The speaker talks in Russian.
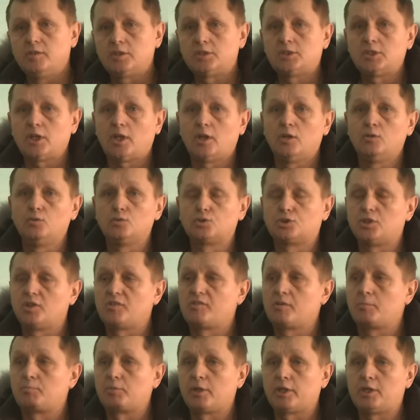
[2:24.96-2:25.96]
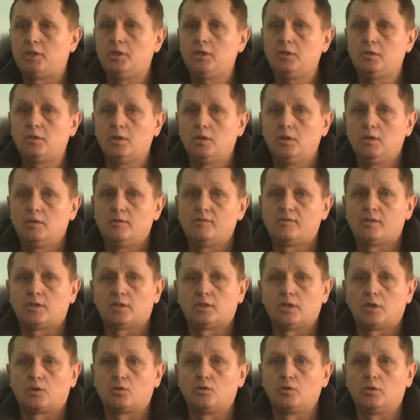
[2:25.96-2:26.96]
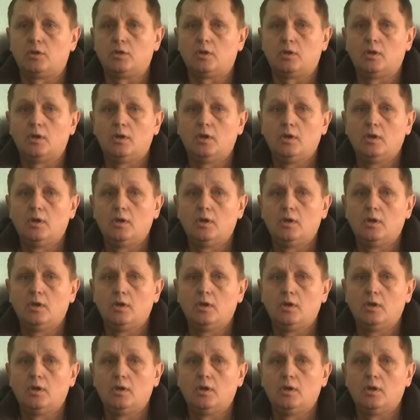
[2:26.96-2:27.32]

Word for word: вначале нужно заплатить за дороги.